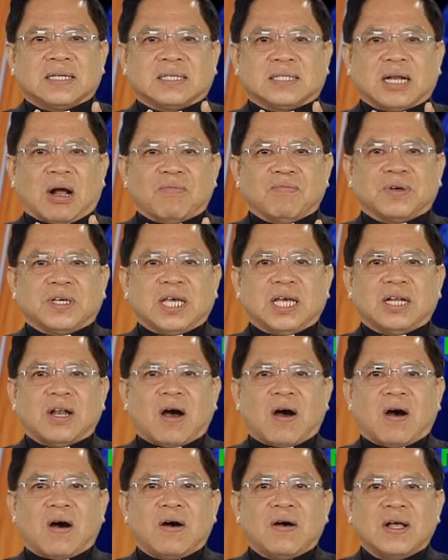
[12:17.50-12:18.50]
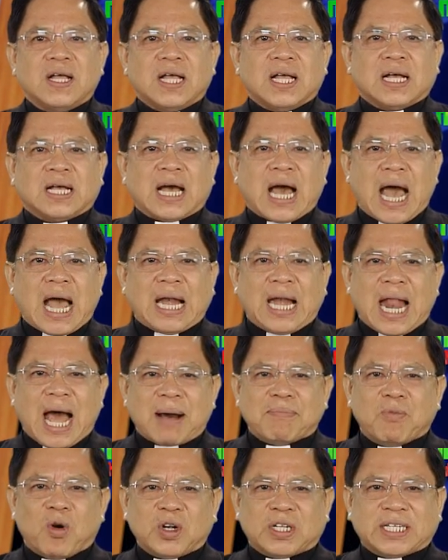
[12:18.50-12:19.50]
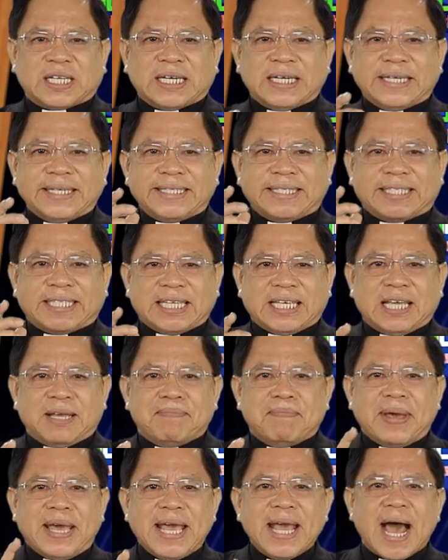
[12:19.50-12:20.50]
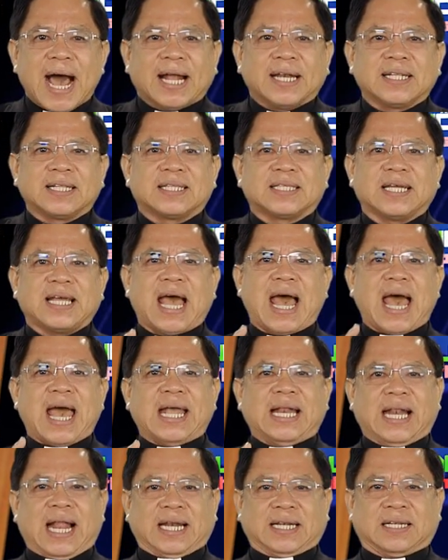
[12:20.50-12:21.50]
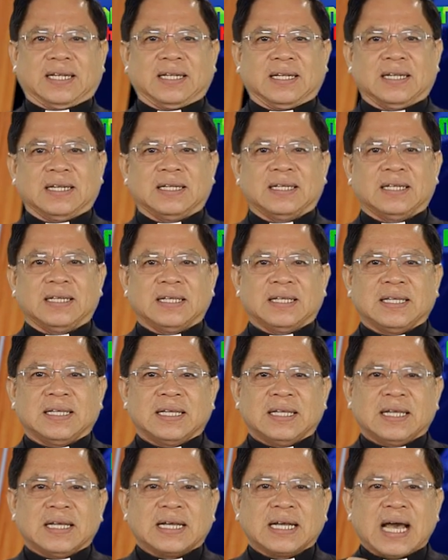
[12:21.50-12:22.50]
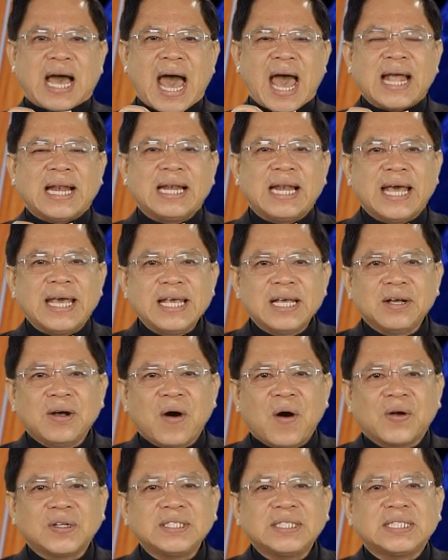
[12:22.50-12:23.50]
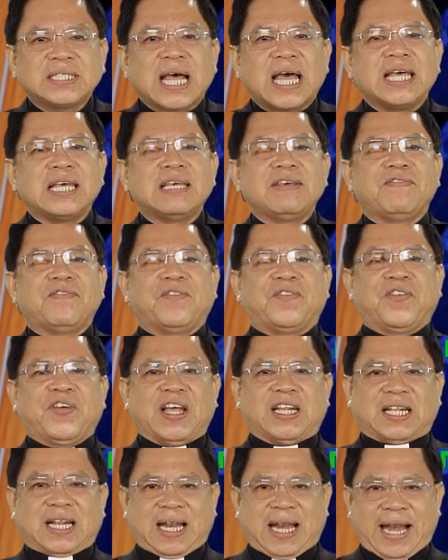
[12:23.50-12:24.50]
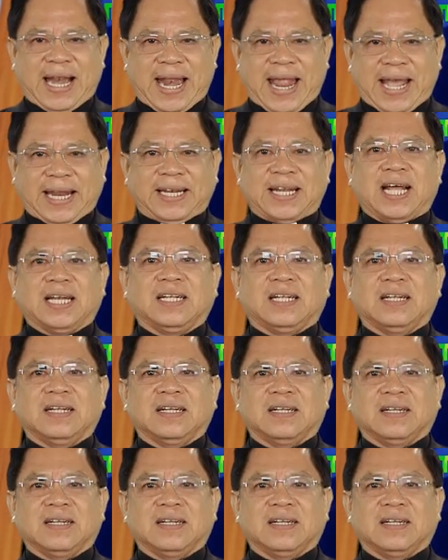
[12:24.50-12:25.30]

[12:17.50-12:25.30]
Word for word: Trong khi đó, Ngài là một cử chỉ bí ẩn tới hai lần. Ngài lấy ngón tay viết lên đất.